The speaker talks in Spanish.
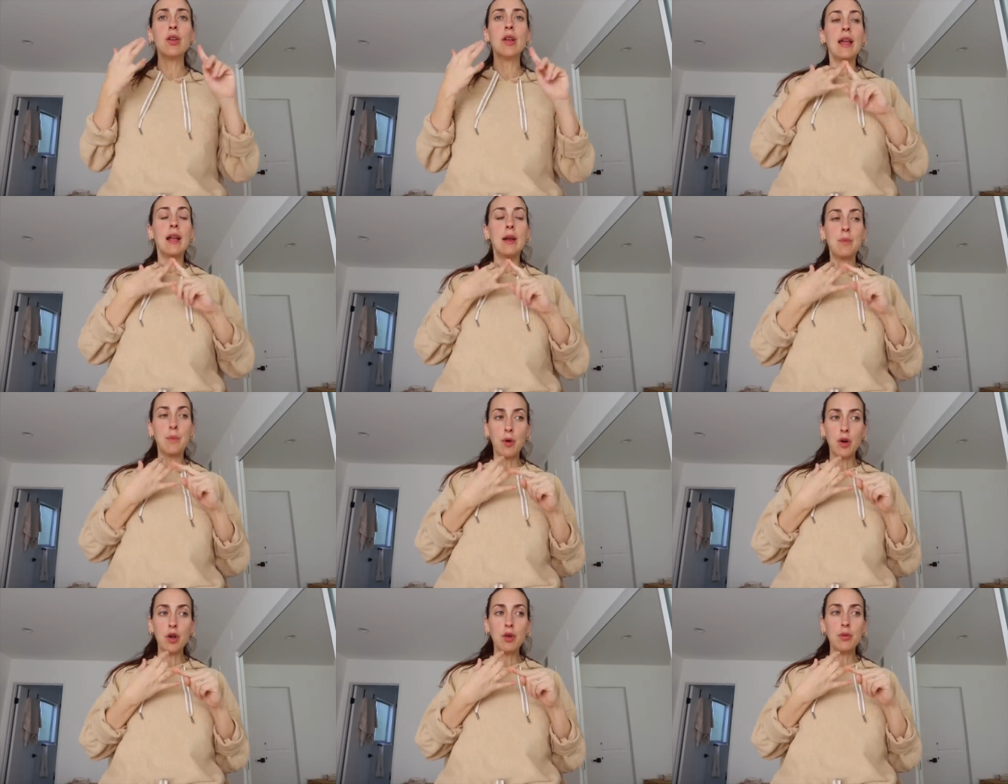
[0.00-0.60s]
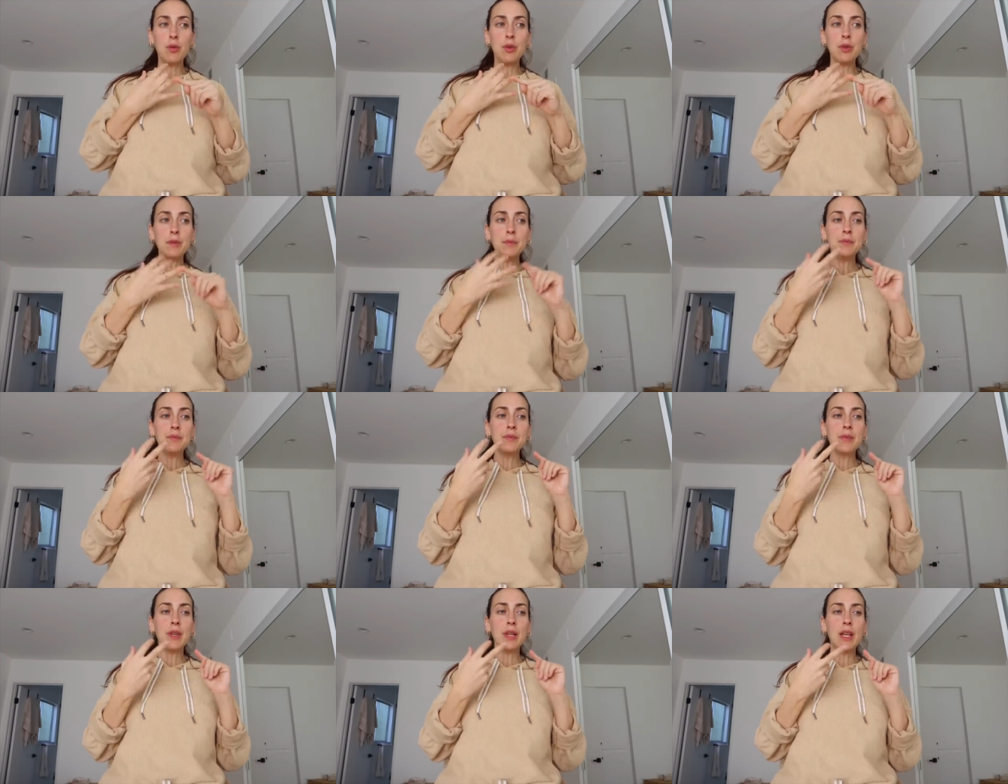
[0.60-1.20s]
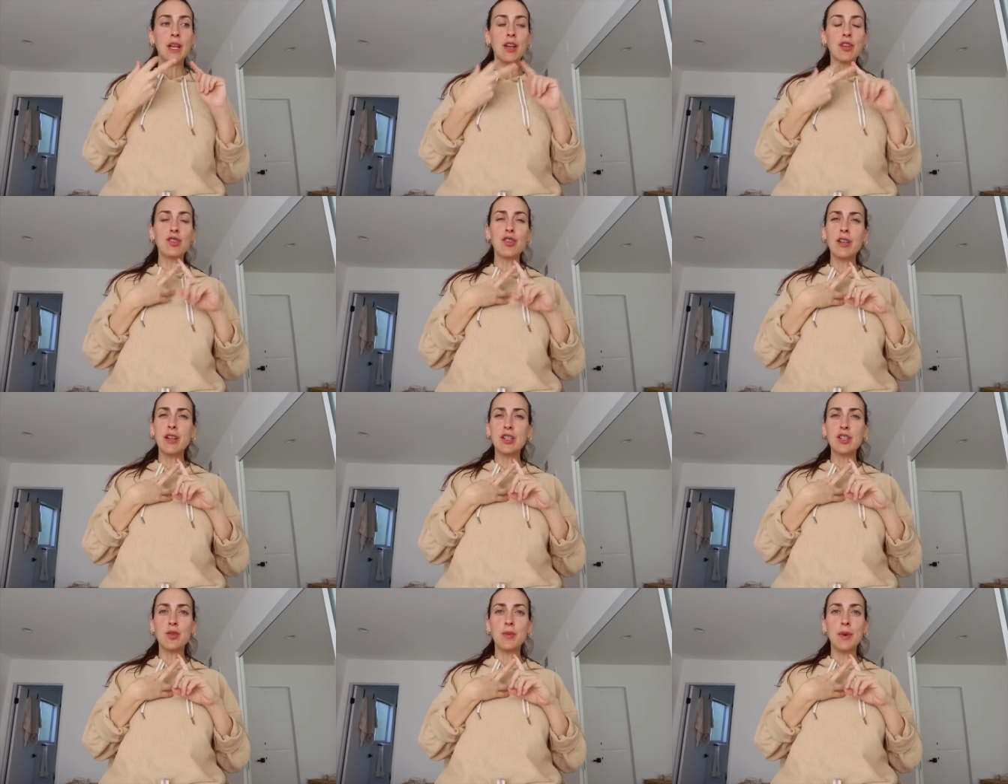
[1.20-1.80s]
el polvo ¿Y qué os he
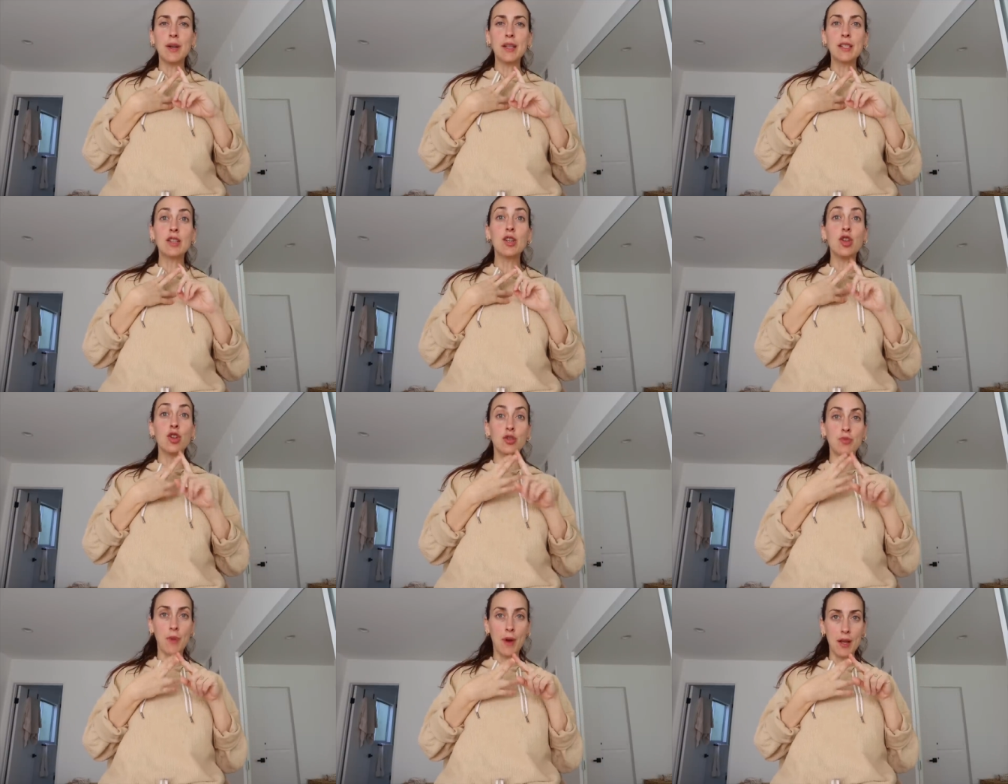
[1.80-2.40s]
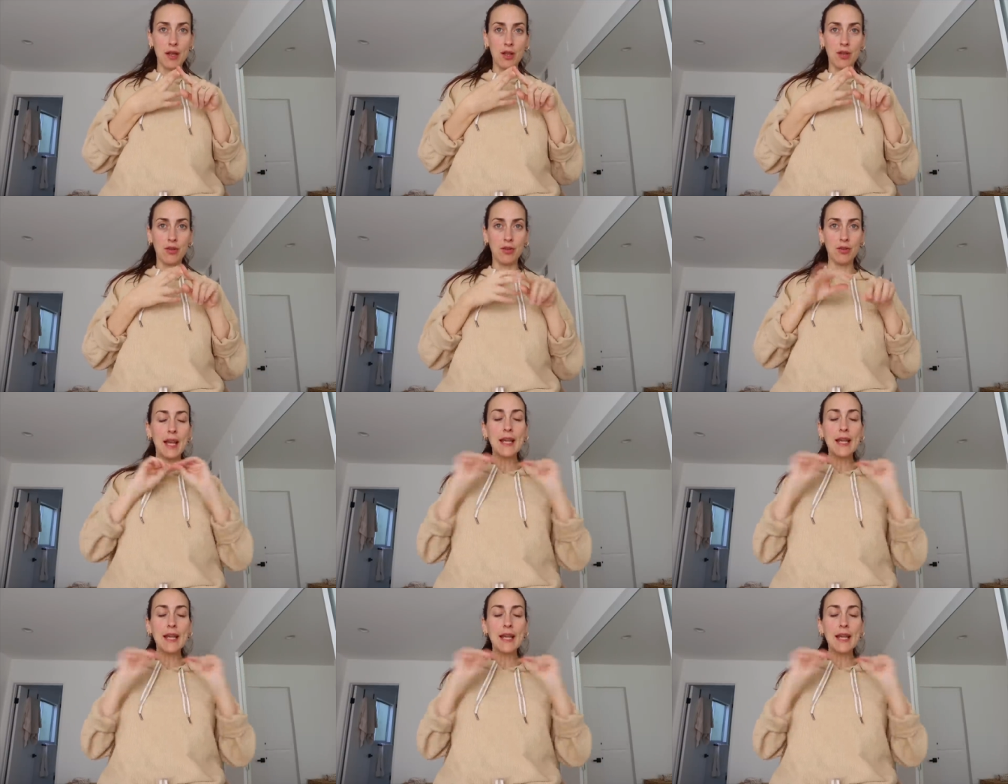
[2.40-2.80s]
dicho más? Los baños.